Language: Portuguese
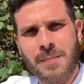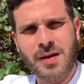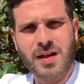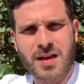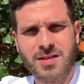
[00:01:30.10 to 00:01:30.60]
da
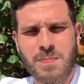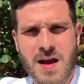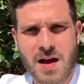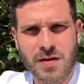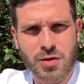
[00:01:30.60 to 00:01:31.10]
Praça 15
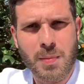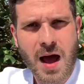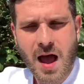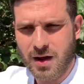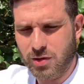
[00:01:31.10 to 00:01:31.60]
pegava as
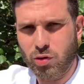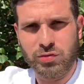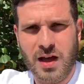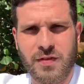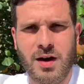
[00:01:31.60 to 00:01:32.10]
barcas,
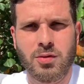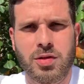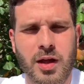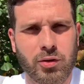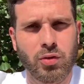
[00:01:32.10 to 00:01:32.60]
soltava ali
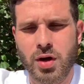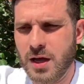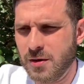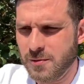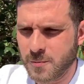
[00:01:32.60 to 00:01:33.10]
no centro do
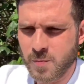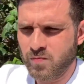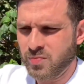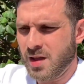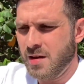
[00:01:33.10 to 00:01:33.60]
Rio,
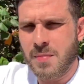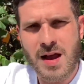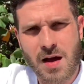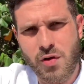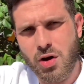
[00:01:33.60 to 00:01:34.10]

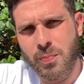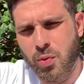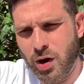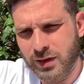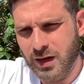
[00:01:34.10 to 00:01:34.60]
pegava o
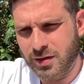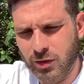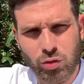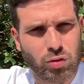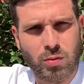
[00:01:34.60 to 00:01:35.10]
aeroporto ali em
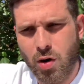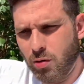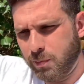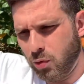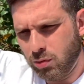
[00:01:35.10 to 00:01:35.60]
Santos
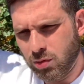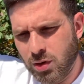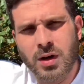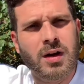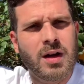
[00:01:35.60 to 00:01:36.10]
Dumont, pum,
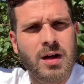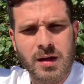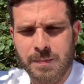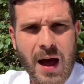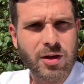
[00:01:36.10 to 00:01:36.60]

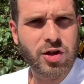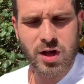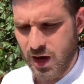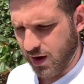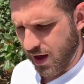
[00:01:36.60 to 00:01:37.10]
e
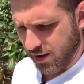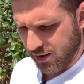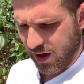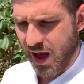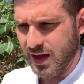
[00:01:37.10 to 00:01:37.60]
partia, cara.
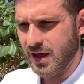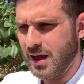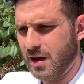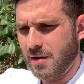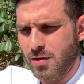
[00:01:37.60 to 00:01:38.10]

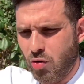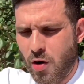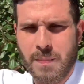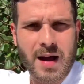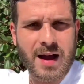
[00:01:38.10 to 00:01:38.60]
Aí,
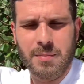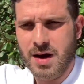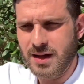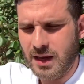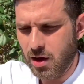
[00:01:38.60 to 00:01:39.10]

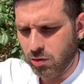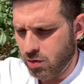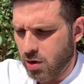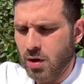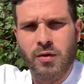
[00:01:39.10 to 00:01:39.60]
Copacabana,
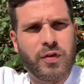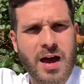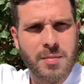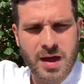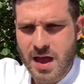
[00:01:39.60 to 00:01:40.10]
não,
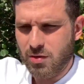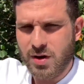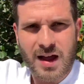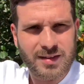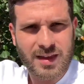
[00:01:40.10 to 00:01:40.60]

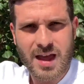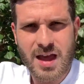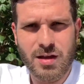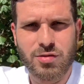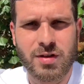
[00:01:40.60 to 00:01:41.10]
Flamengo,
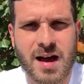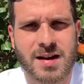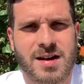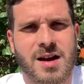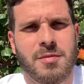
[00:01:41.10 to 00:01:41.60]
Catete, o
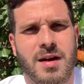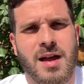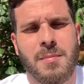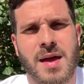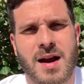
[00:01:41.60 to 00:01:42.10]

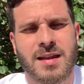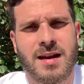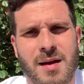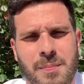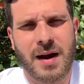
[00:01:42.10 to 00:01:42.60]
caramba, ia
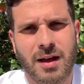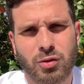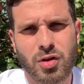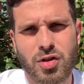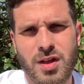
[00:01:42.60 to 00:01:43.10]
beirando ali a
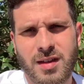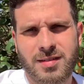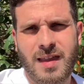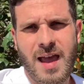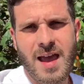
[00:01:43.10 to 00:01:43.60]
praia todinha
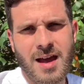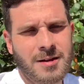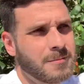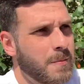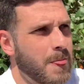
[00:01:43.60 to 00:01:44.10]
até,